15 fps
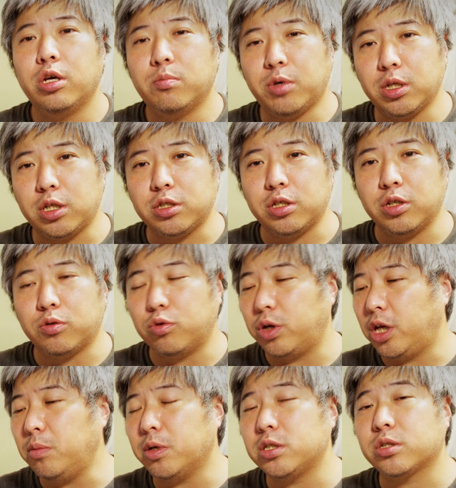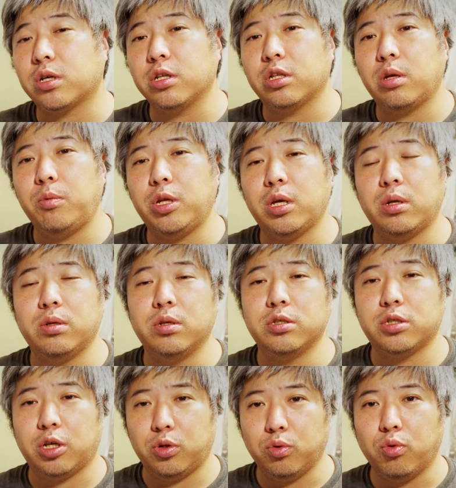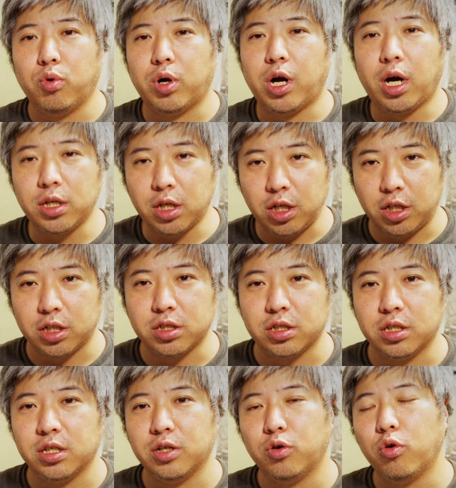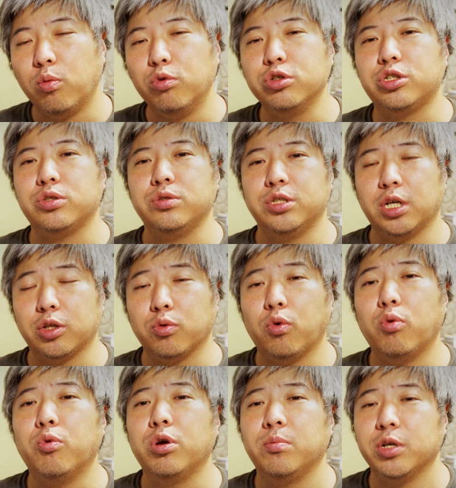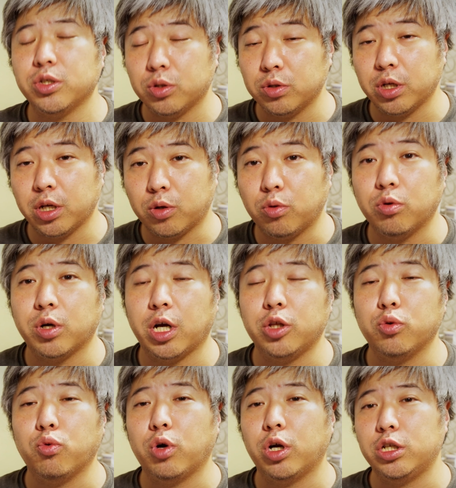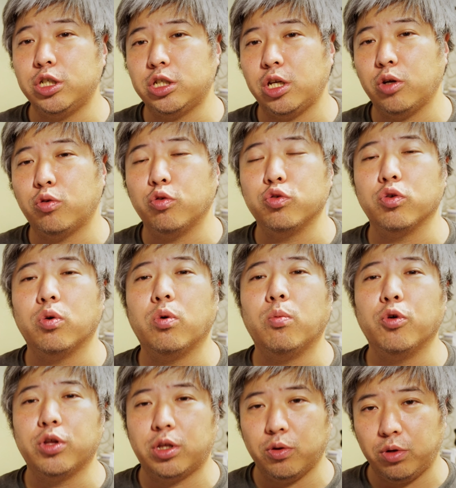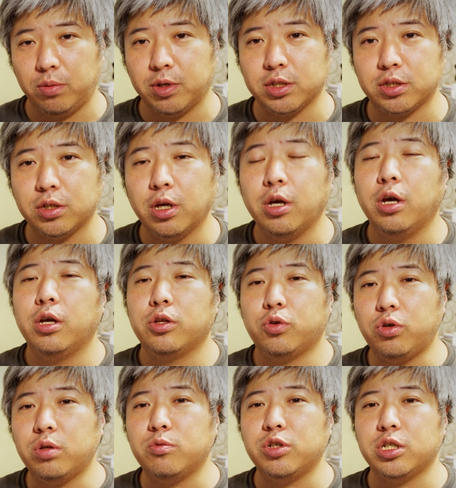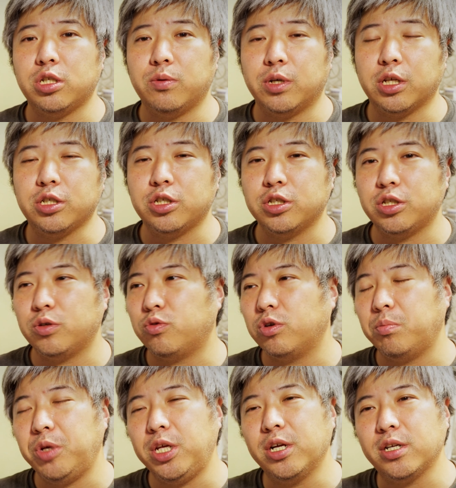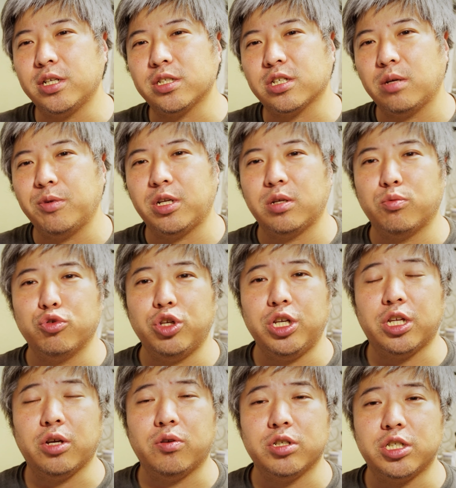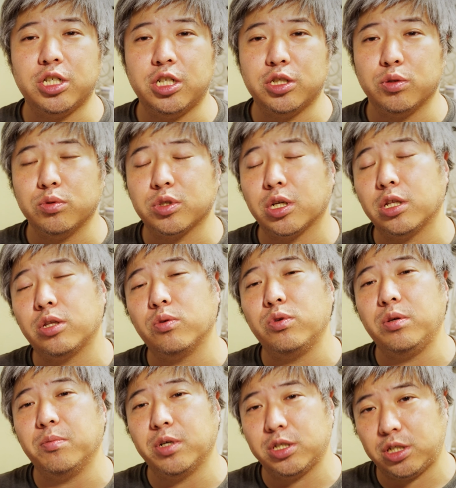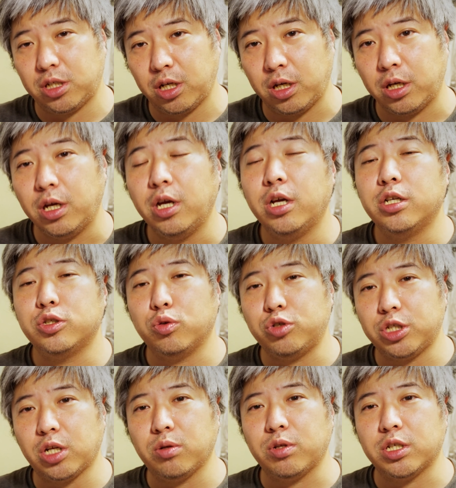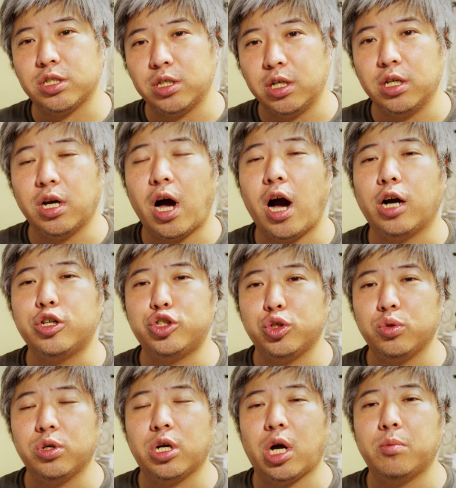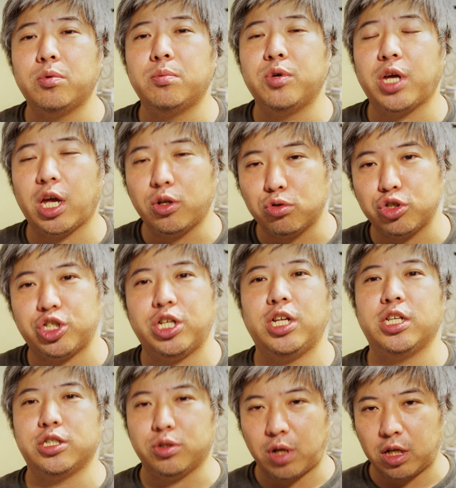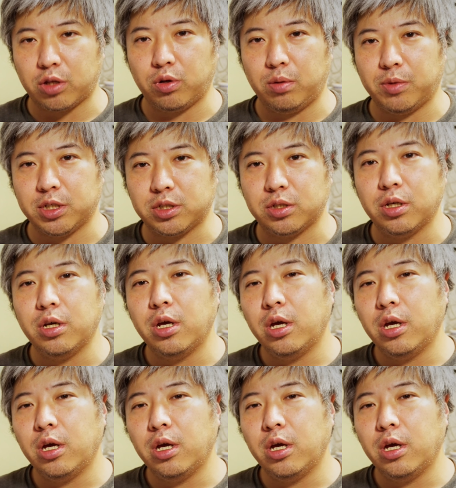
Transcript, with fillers: まあですね、これ今使ってみてるんですけど、かなりですね、面白いなと思いますので、今回動画にしていこうと思っております。というのもですね、私ですね、これミラーレスカメラでも似たようなシリーズを使っておりまして、そちらのですね、アクションカム向けのシリーズとなっております。